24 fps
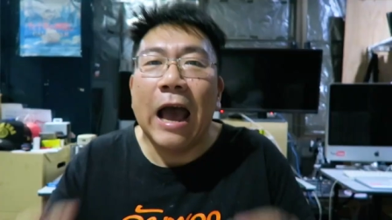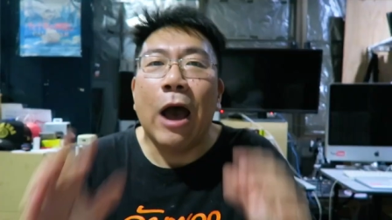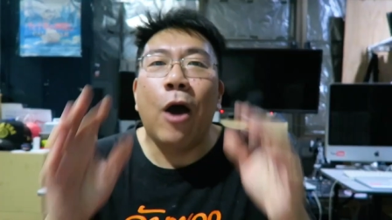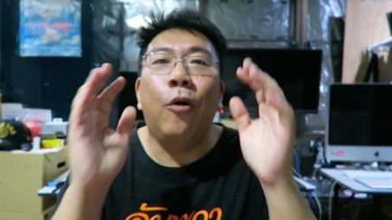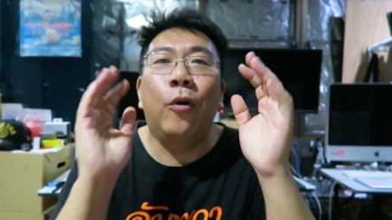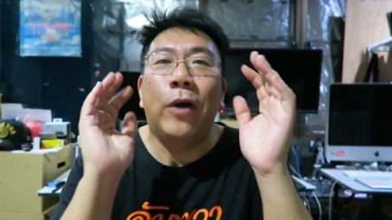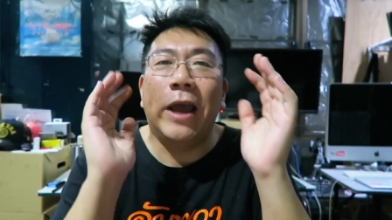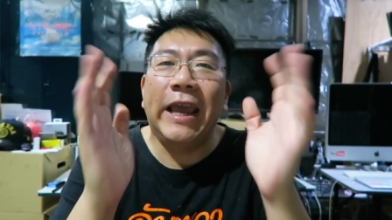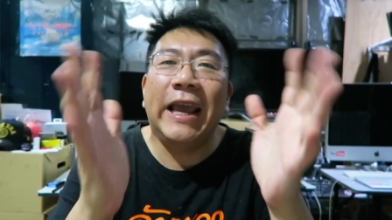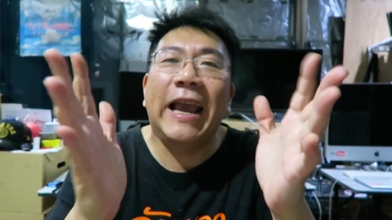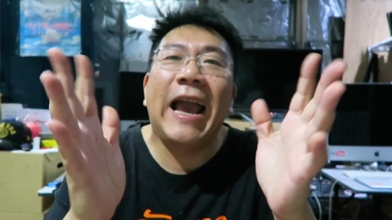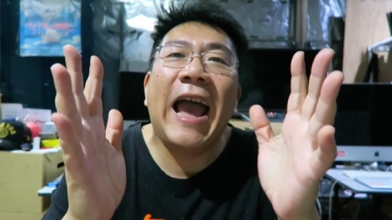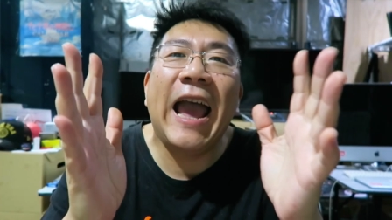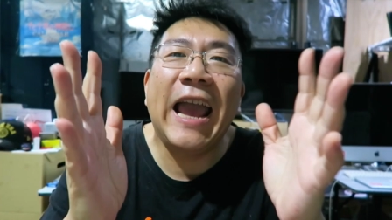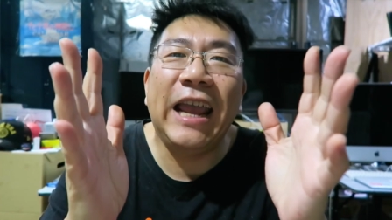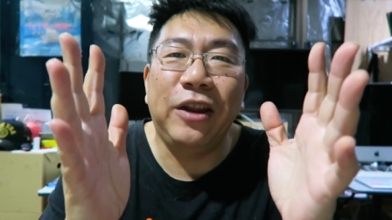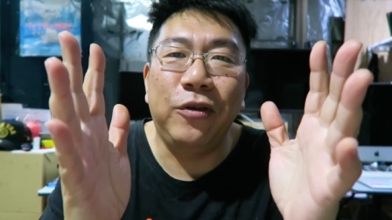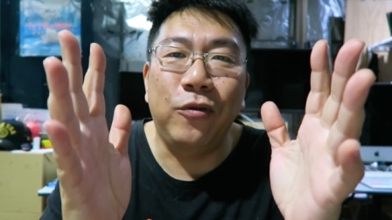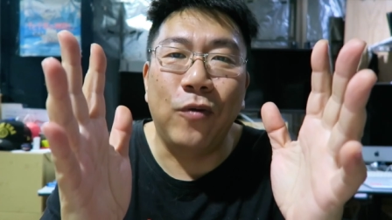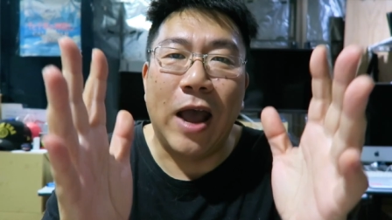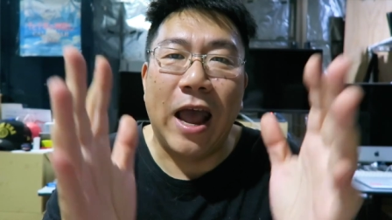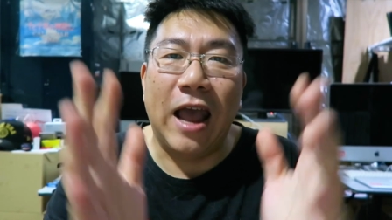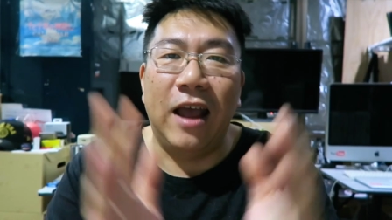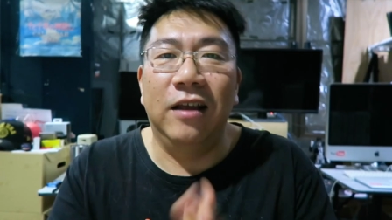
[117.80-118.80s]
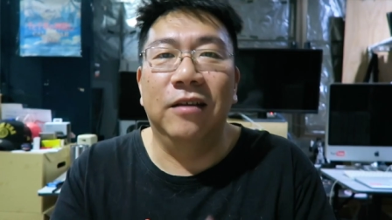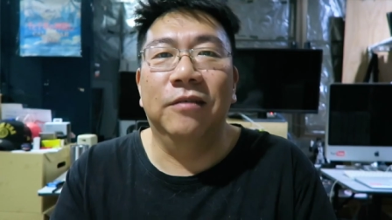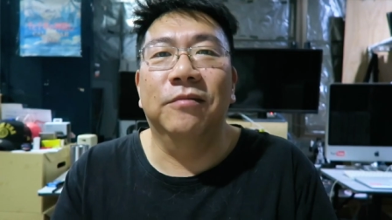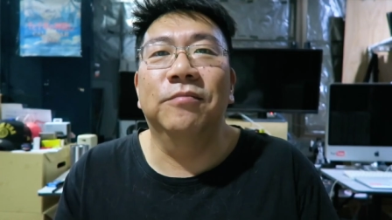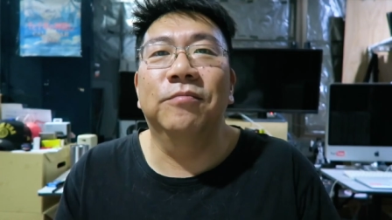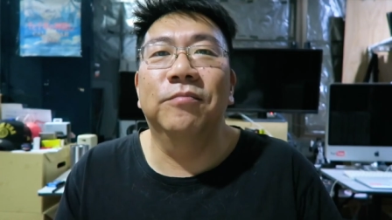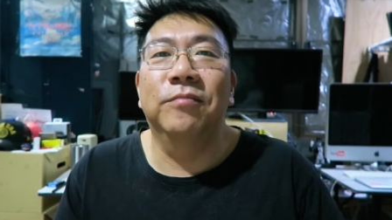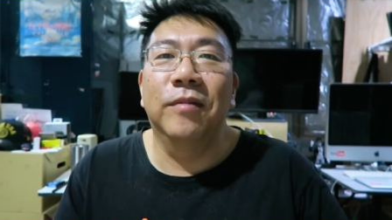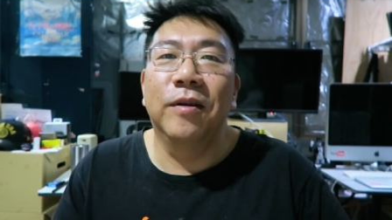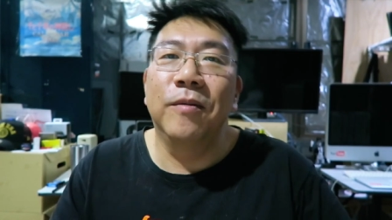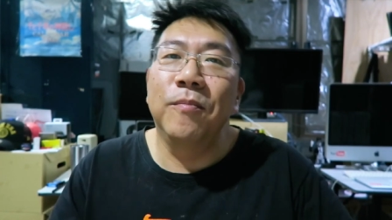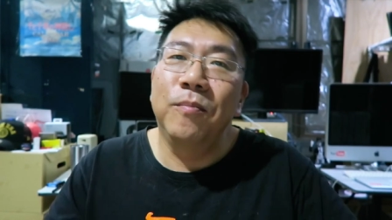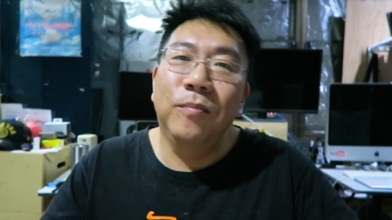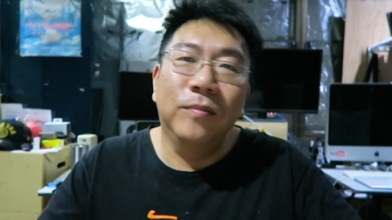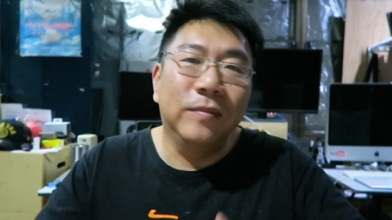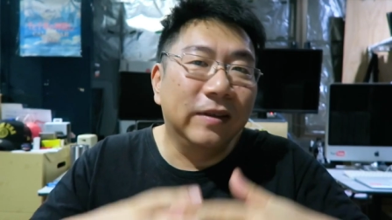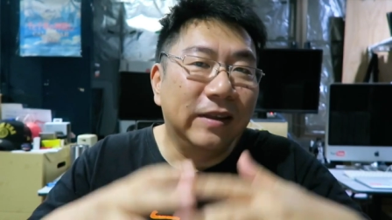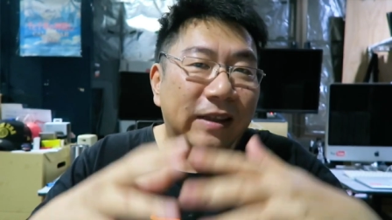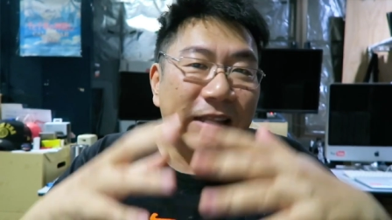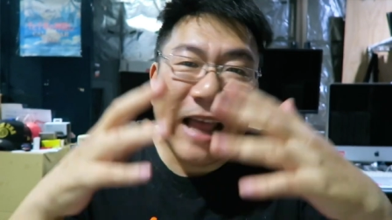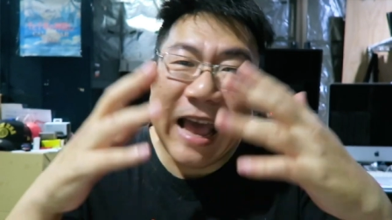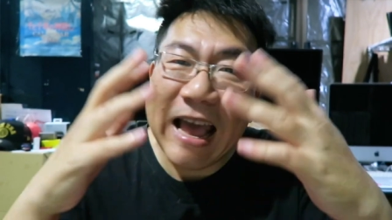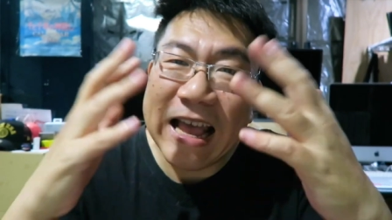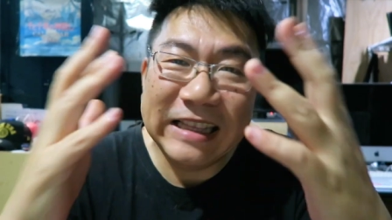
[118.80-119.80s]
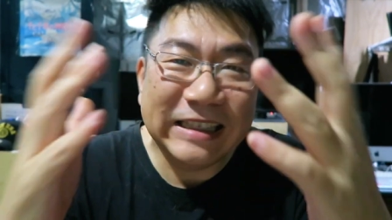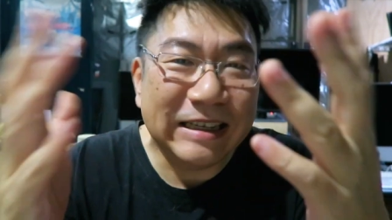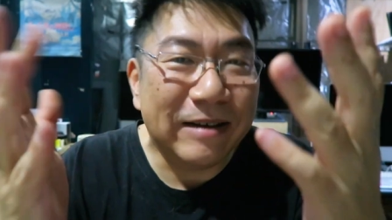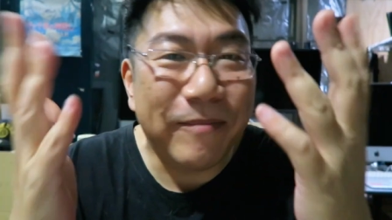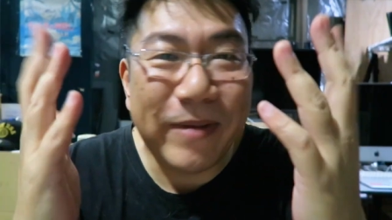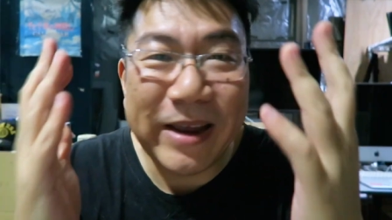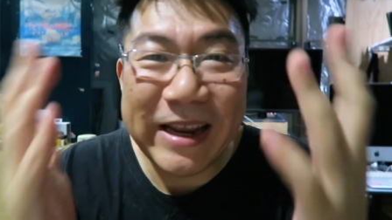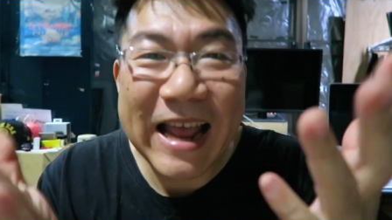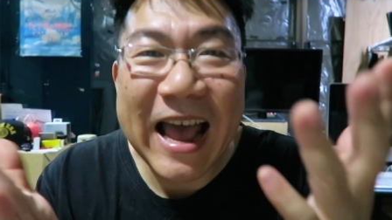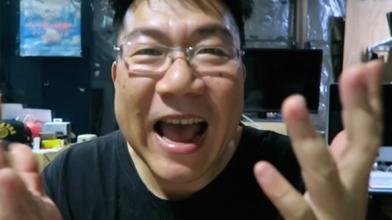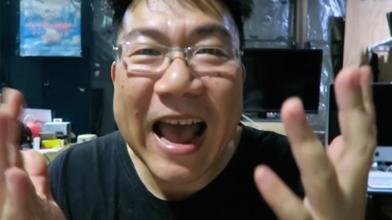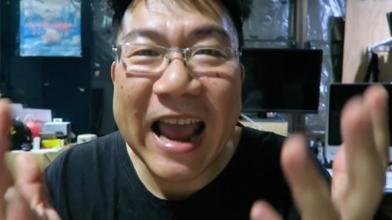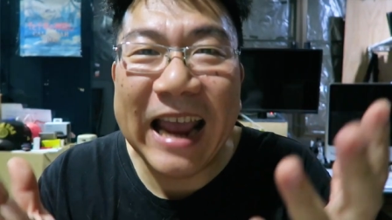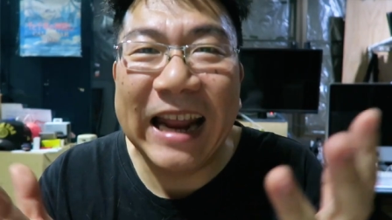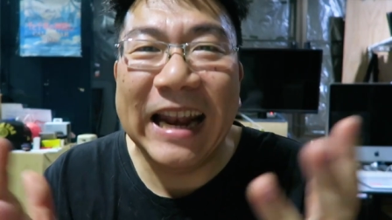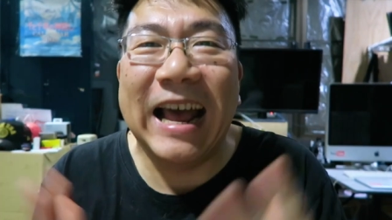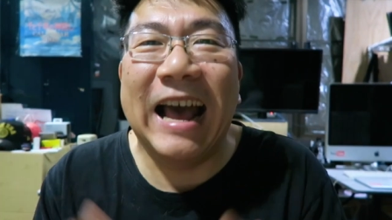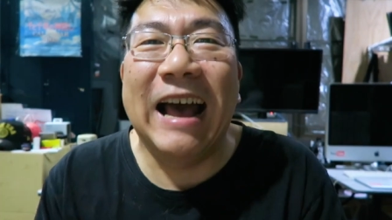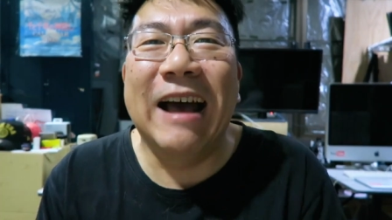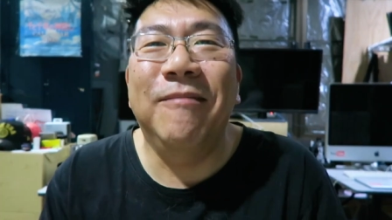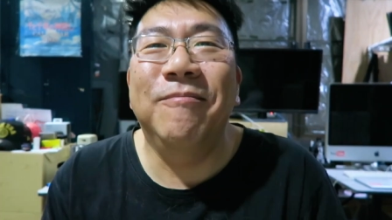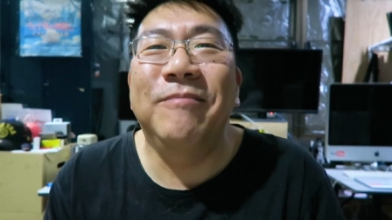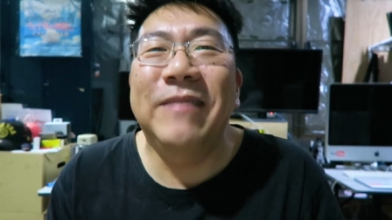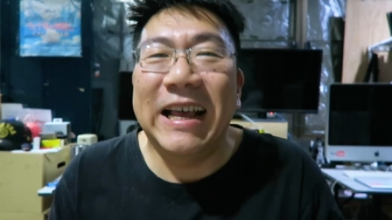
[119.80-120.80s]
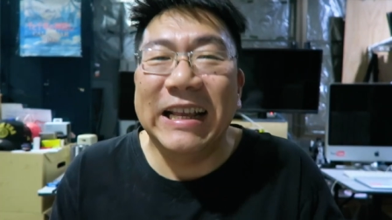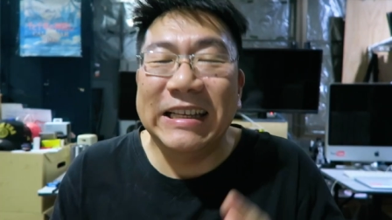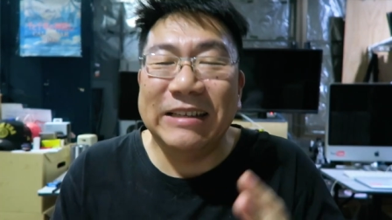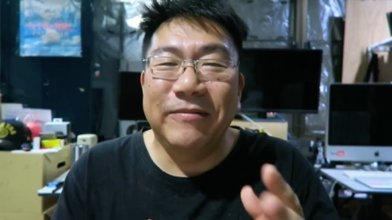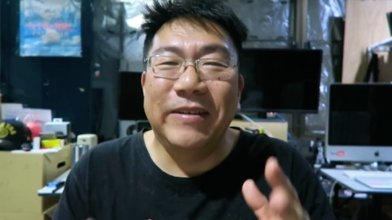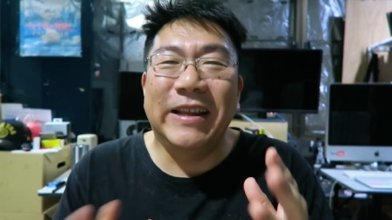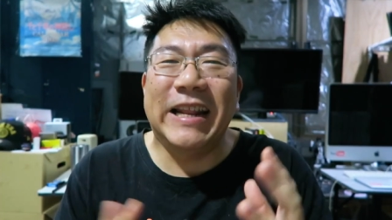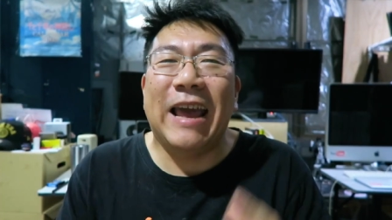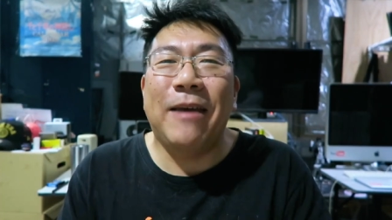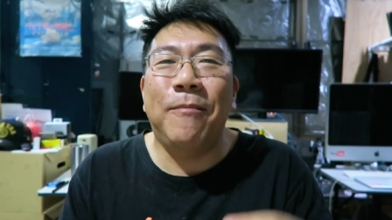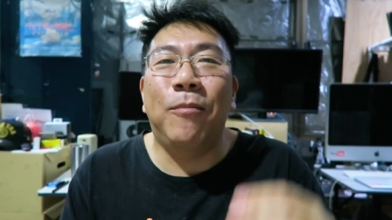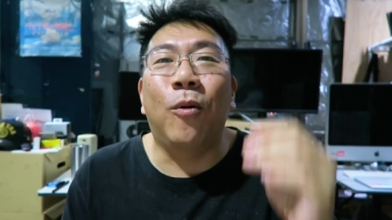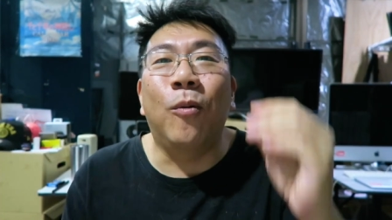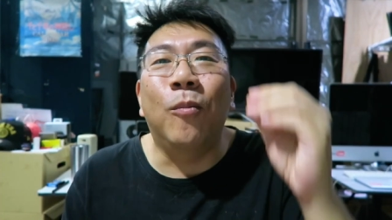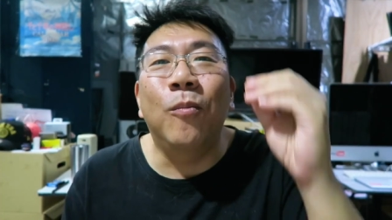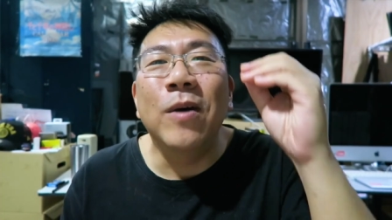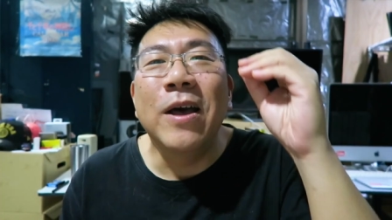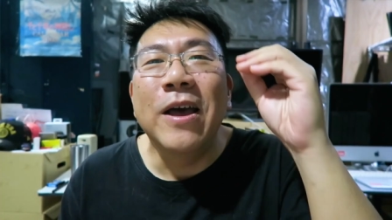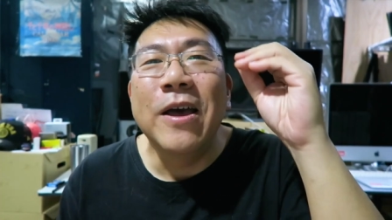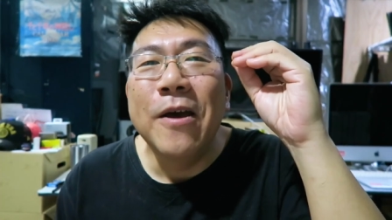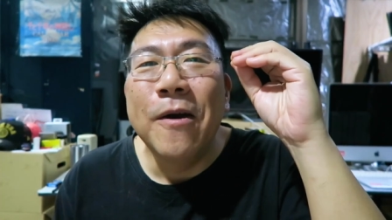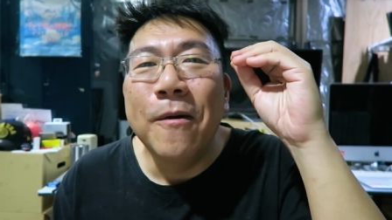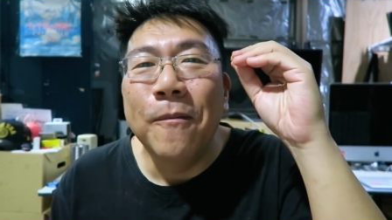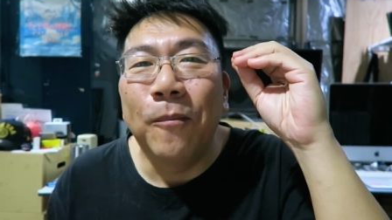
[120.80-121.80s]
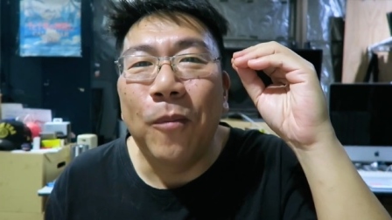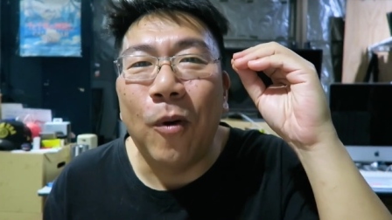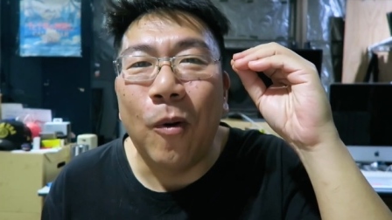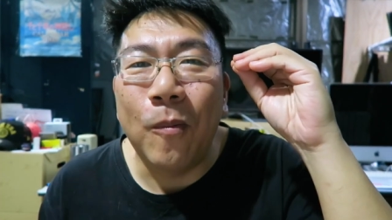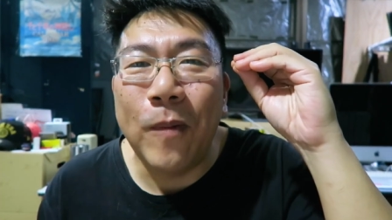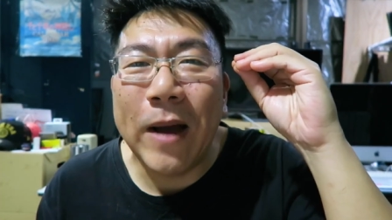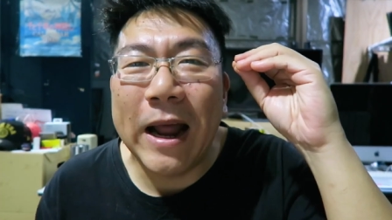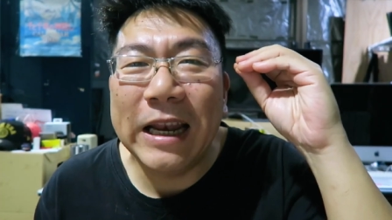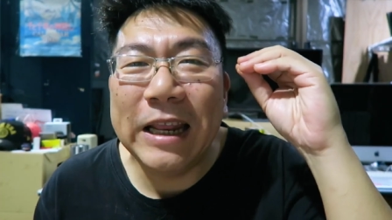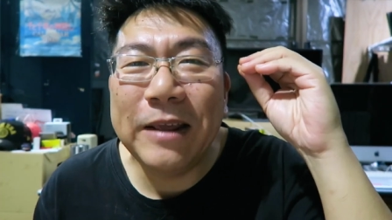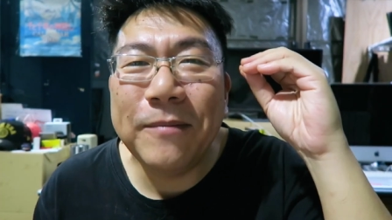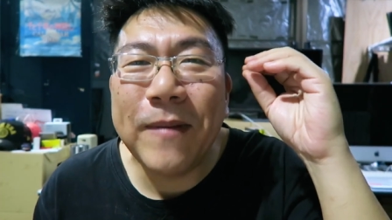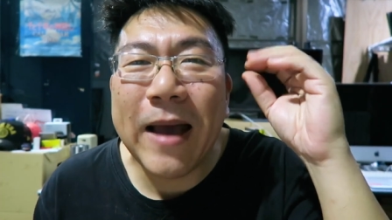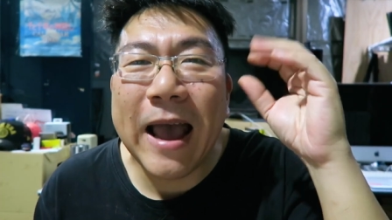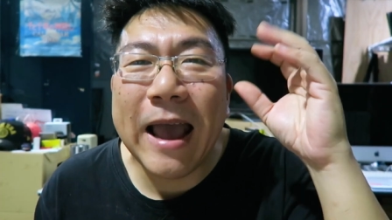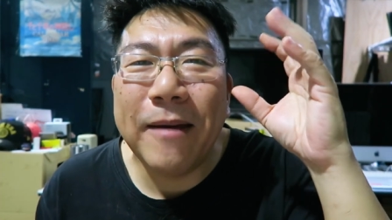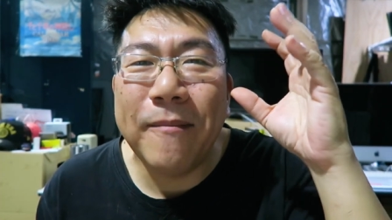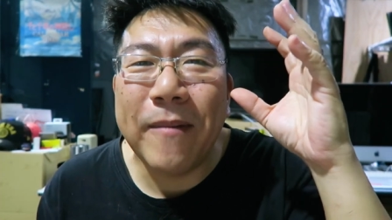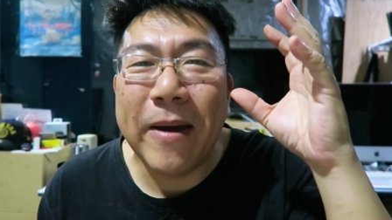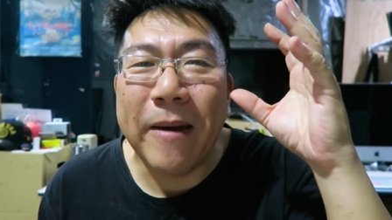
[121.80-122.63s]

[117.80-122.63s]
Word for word: เอาง่ายๆดีกว่าน่าจะไม่ได้นะครับน่าจะไม่ได้ผมอธิบาย